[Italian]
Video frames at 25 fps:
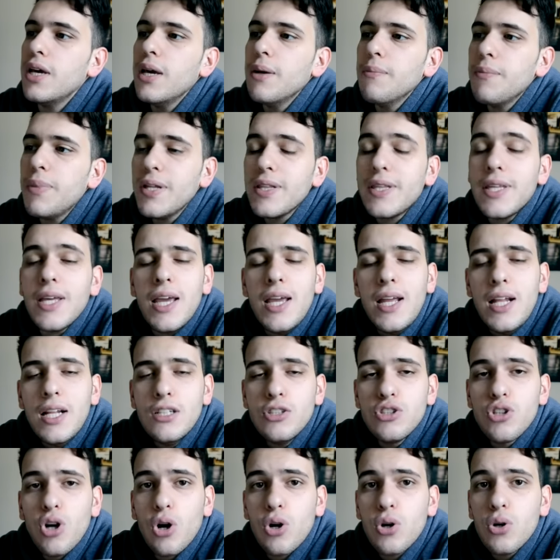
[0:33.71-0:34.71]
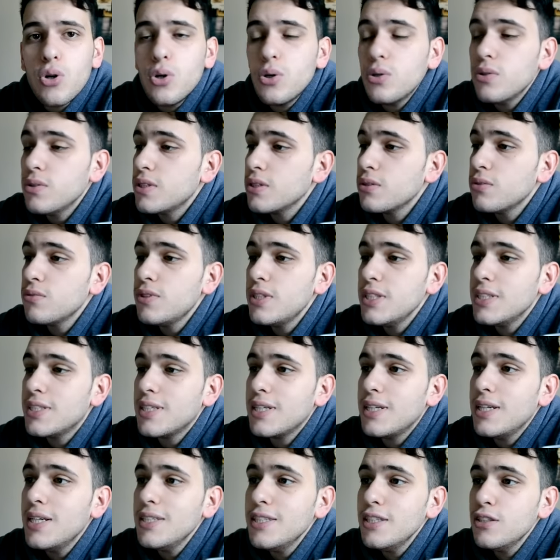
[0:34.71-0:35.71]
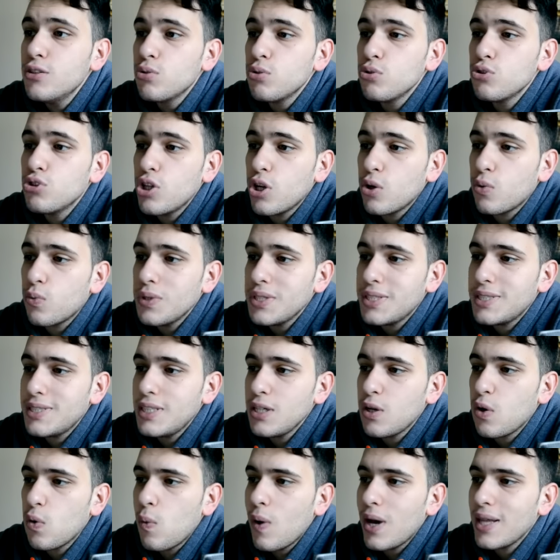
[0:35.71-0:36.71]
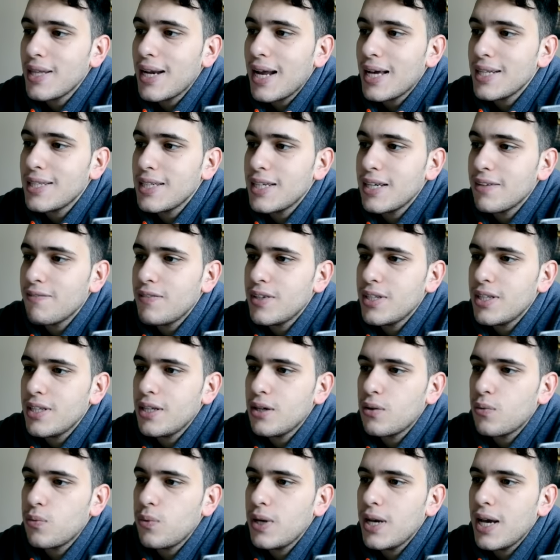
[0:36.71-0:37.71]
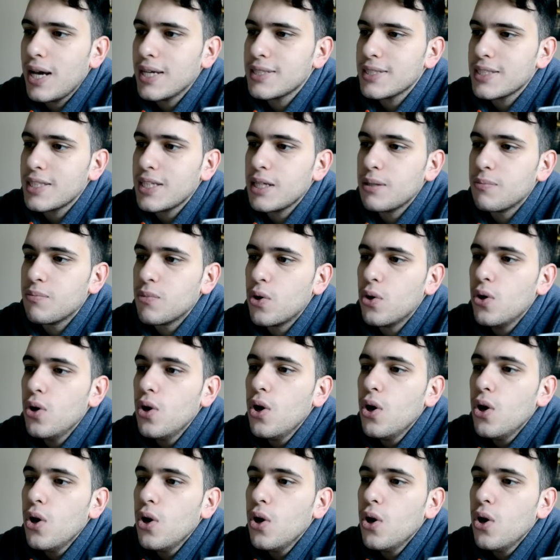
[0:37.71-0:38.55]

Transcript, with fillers: Praticamente il gioco consiste nel distruggere questi quadrati che vedete qui a schermo.